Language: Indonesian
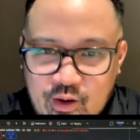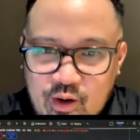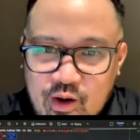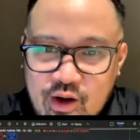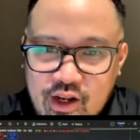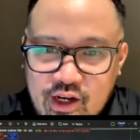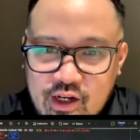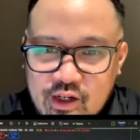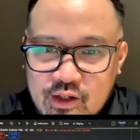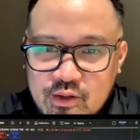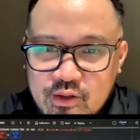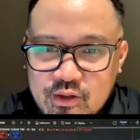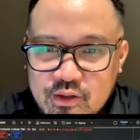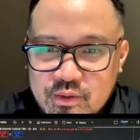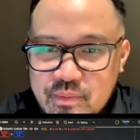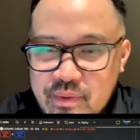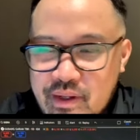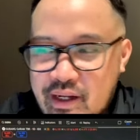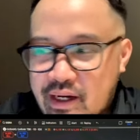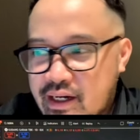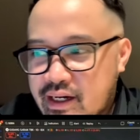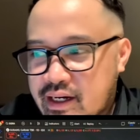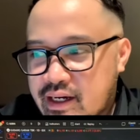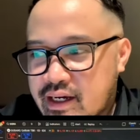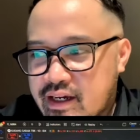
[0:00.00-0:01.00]
Kalau dari lu
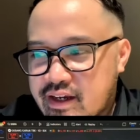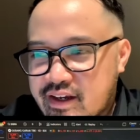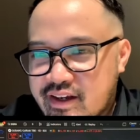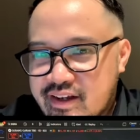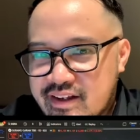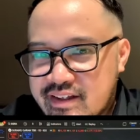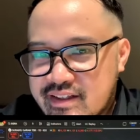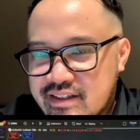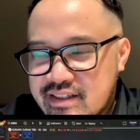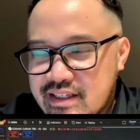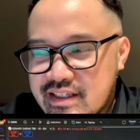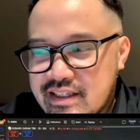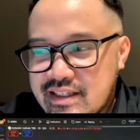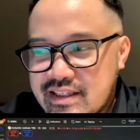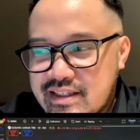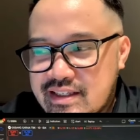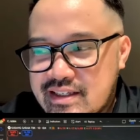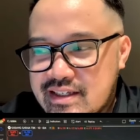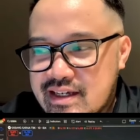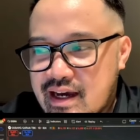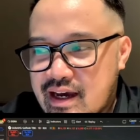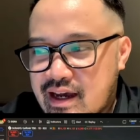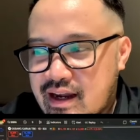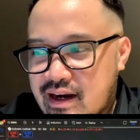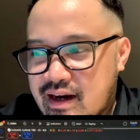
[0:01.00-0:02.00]
sebenarnya
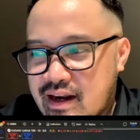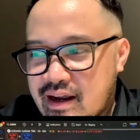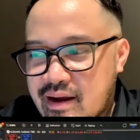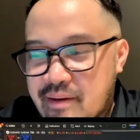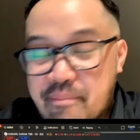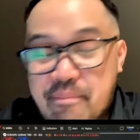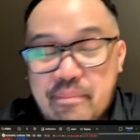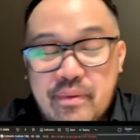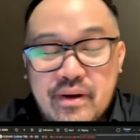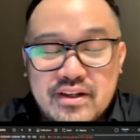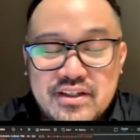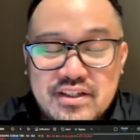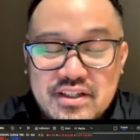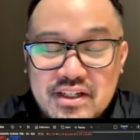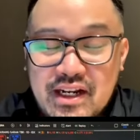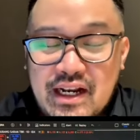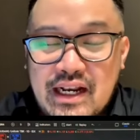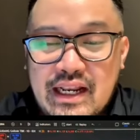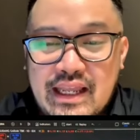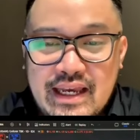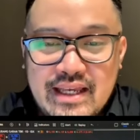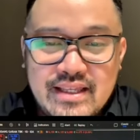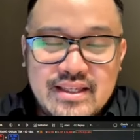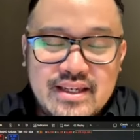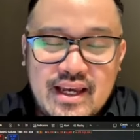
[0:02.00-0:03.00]
secara
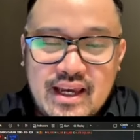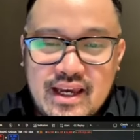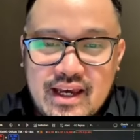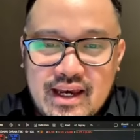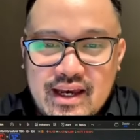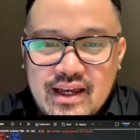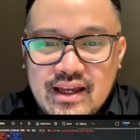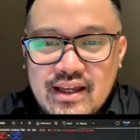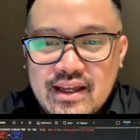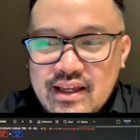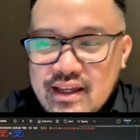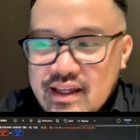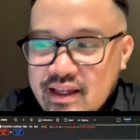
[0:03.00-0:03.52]
personally aja ya,